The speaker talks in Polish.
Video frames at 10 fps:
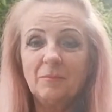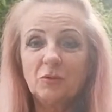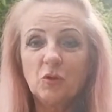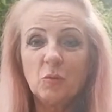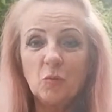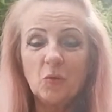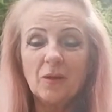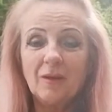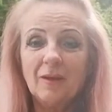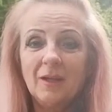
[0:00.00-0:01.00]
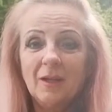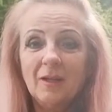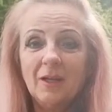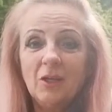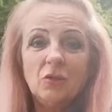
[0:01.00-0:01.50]
pod chmury
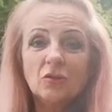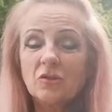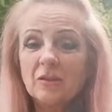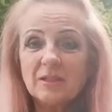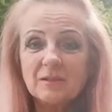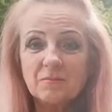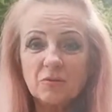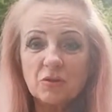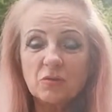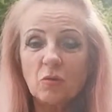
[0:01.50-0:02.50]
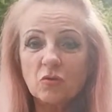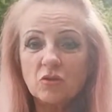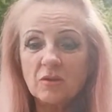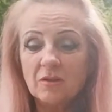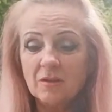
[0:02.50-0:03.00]
i to, co nas
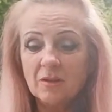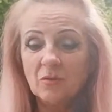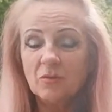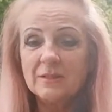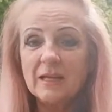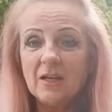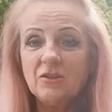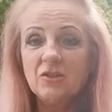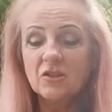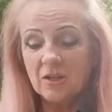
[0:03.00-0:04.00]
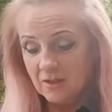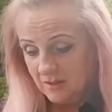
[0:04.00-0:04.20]
przytłoczy, usadzi, że